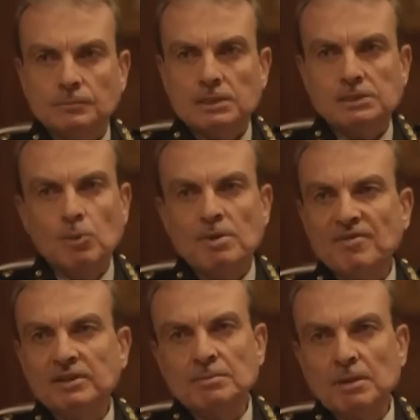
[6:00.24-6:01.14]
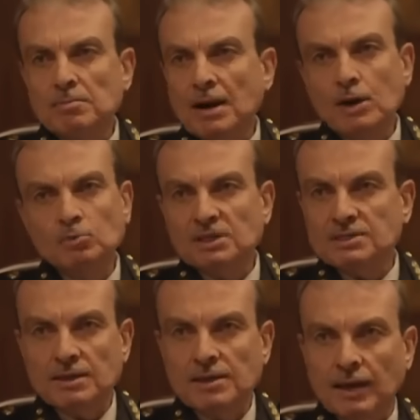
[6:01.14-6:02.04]
اصلهم يا فندم كان معاهم
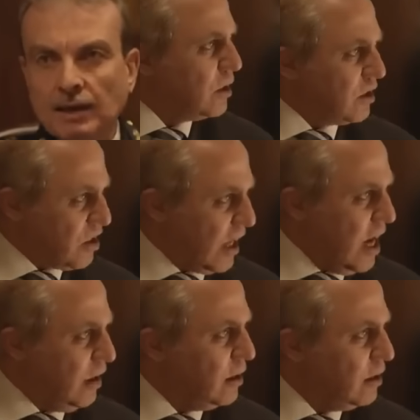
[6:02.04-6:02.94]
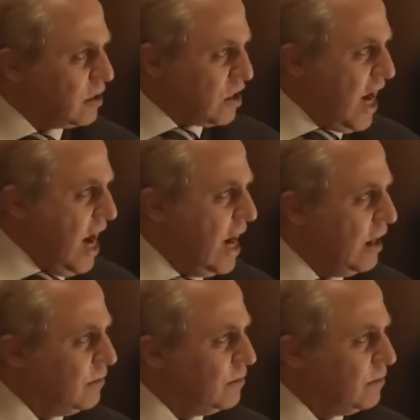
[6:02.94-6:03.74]
تصاريح تصاريح؟ تصاريح ايه؟